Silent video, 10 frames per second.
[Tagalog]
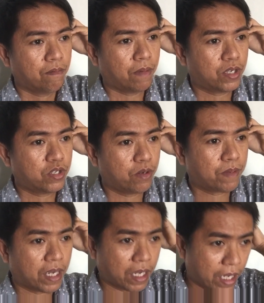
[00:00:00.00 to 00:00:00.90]

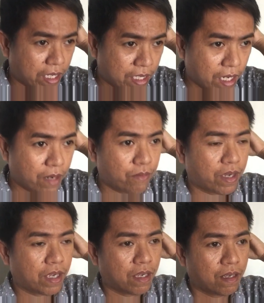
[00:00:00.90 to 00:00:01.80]
Mag-serve ka kagad
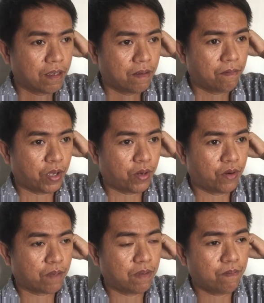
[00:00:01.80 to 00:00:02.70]
Yahweh, pero
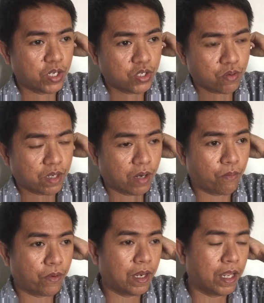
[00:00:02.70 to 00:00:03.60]
nagbibisyo ka,
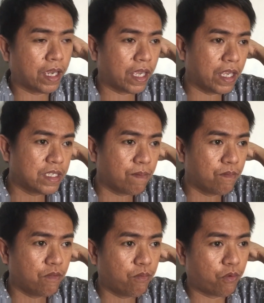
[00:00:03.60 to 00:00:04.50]
worldly ang isip
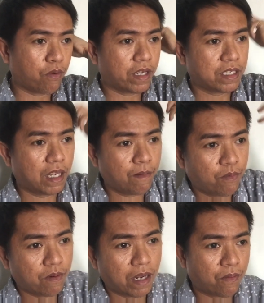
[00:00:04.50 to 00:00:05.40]
mo, puro lang
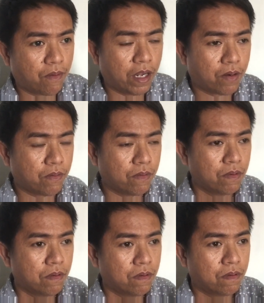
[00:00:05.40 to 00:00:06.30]
cellphone, laro-laro,
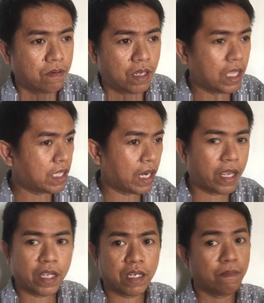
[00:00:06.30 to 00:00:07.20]
hindi
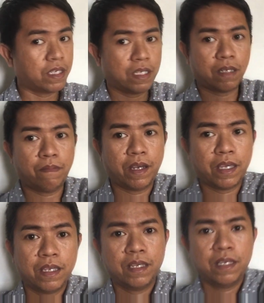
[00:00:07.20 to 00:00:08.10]
talaga siya
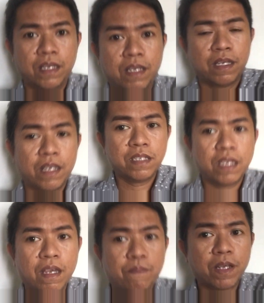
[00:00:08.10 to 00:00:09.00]
masasabay.
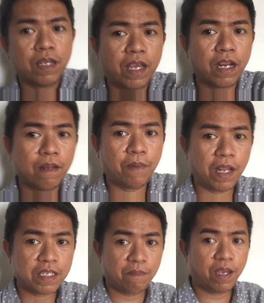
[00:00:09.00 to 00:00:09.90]
Kasi ang pag-aaral pa
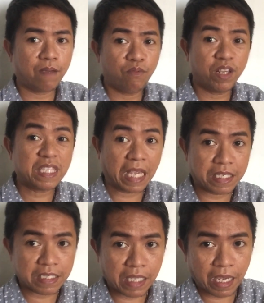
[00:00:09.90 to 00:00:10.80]
lang sa Bible, it
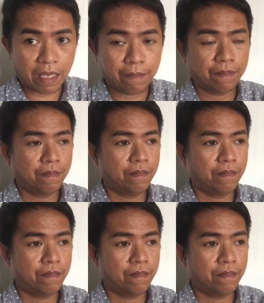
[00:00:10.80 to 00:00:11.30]
takes time.